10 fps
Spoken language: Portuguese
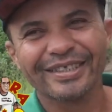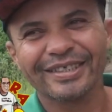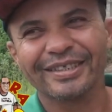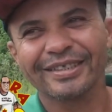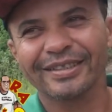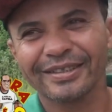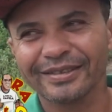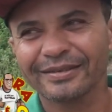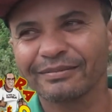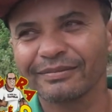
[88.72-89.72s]

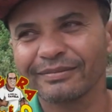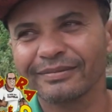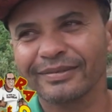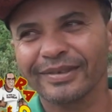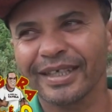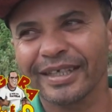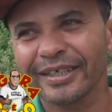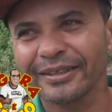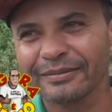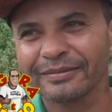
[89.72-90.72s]
Cida,
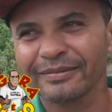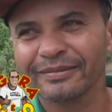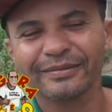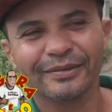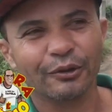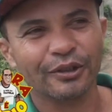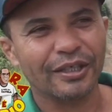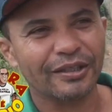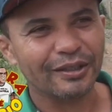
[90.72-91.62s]
Aires e Francisco, para quem?